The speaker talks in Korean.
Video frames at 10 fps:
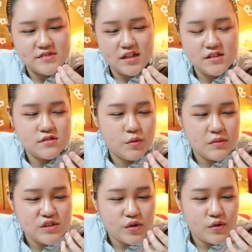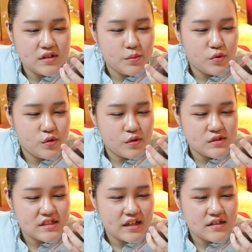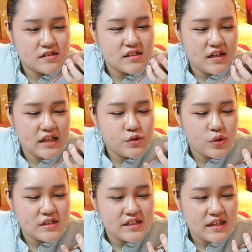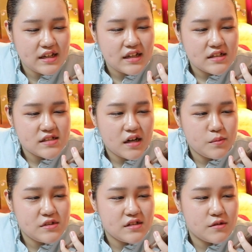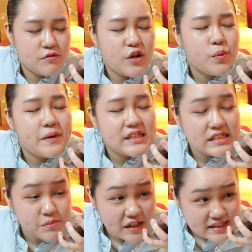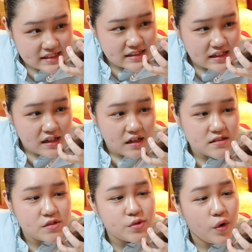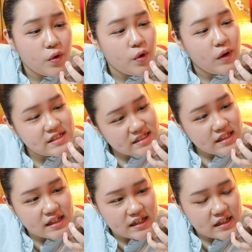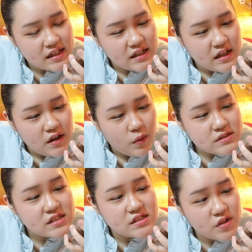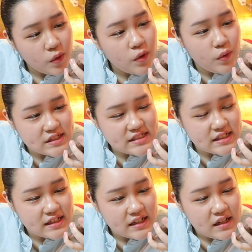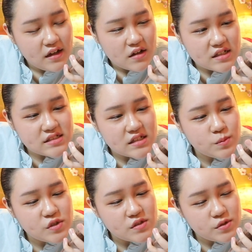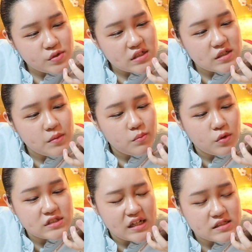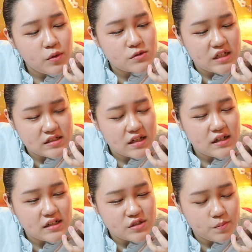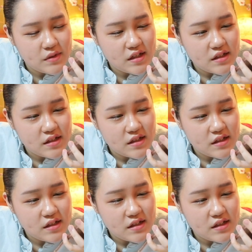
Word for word: 아이고 엄마 성격인데 뭐 그걸 어떻게? 그러니까 애초에 그냥 사람을 어. 외롭겠지만은 그래도 어. 겪어왔잖아. 네. 어쨌든 겪어왔잖아. 네. 이제 금전에 손재 그만 보고 잘 먹고 잘 살아야지 엄마.